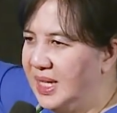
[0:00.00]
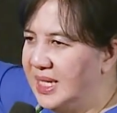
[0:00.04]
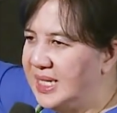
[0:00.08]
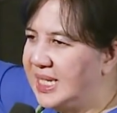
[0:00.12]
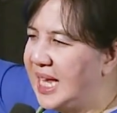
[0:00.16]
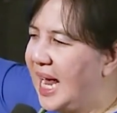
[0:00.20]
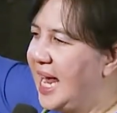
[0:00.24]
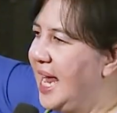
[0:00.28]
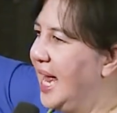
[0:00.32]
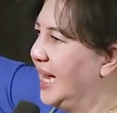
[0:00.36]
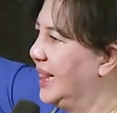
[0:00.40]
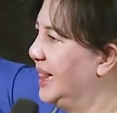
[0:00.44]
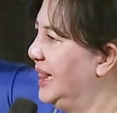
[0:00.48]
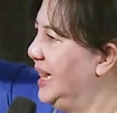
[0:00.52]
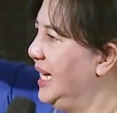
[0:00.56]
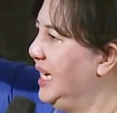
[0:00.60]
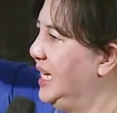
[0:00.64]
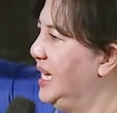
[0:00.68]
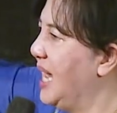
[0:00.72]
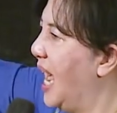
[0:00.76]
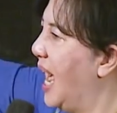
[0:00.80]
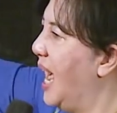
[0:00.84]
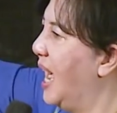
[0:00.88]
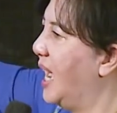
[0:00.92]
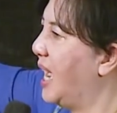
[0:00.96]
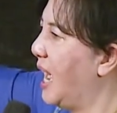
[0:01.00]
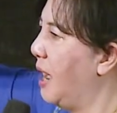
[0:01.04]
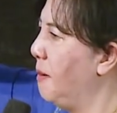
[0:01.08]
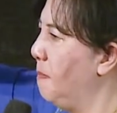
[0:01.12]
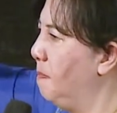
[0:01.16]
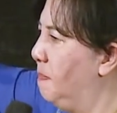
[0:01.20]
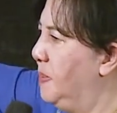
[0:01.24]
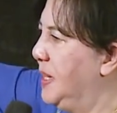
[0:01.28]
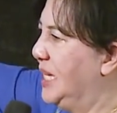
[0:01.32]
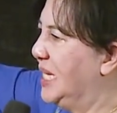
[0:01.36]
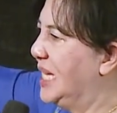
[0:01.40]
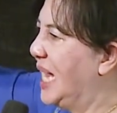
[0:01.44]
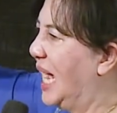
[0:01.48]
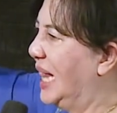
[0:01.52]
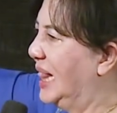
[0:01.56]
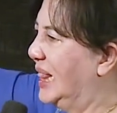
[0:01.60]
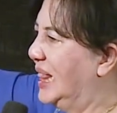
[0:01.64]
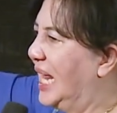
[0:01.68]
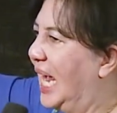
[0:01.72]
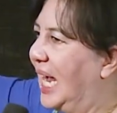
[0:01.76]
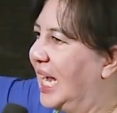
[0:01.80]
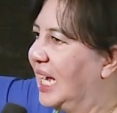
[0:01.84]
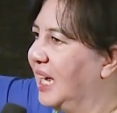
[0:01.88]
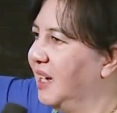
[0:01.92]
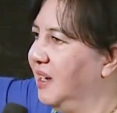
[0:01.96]
Saya tidak akan bisa
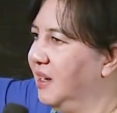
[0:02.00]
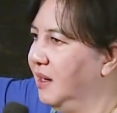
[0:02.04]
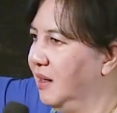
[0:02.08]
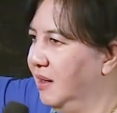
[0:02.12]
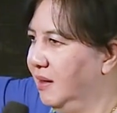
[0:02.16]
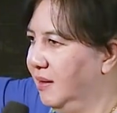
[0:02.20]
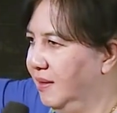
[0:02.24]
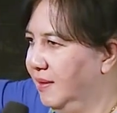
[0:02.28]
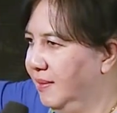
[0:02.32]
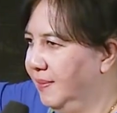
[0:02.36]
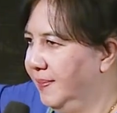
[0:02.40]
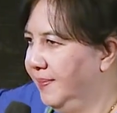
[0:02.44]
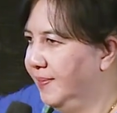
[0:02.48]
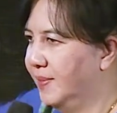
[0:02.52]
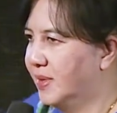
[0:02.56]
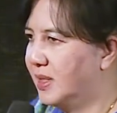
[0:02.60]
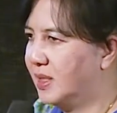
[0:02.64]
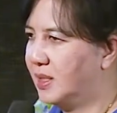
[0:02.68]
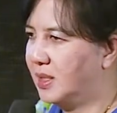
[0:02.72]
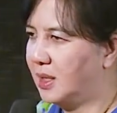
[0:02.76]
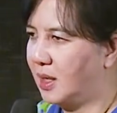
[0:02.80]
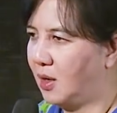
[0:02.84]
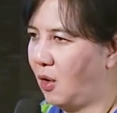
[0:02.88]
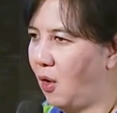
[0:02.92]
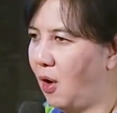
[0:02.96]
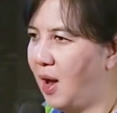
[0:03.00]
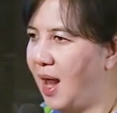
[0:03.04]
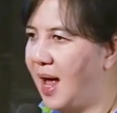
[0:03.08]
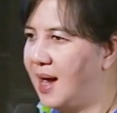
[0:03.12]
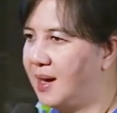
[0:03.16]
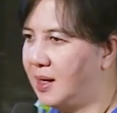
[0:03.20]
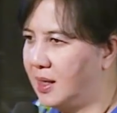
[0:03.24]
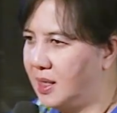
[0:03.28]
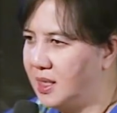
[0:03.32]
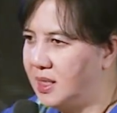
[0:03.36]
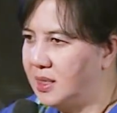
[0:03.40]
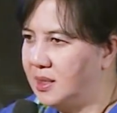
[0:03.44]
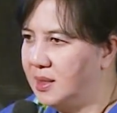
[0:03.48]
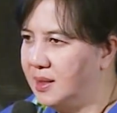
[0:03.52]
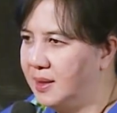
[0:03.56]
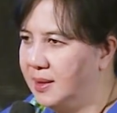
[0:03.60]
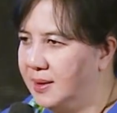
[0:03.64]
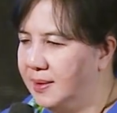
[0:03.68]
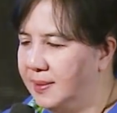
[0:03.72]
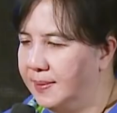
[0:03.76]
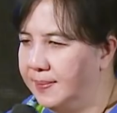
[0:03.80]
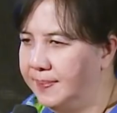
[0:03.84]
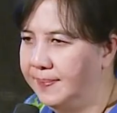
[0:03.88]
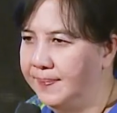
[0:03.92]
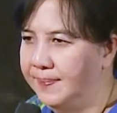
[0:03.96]
teken sekolah Kristen.